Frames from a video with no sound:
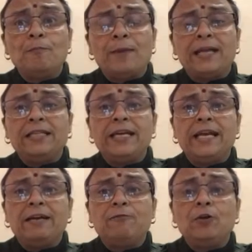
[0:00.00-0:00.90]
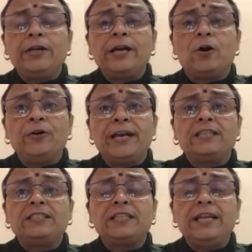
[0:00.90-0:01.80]
मानते हैं वो इनके
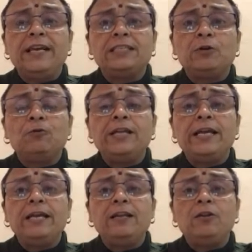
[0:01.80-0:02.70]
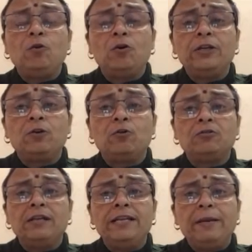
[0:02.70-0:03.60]
कॉन्टैक्ट्स इस तरीके से होते हैं कि लोग इनको
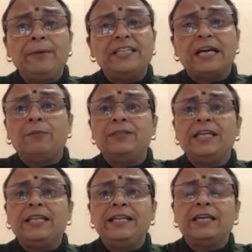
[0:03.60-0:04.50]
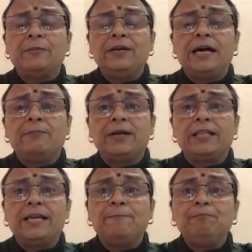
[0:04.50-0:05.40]
इनकी पहचान बन जाती है जहाँ भी काम
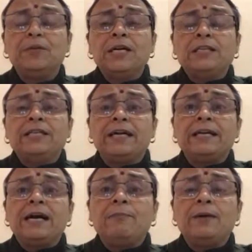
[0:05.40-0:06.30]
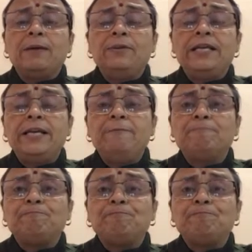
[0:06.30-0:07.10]
करते हैं जहाँ तक आप हम इनकी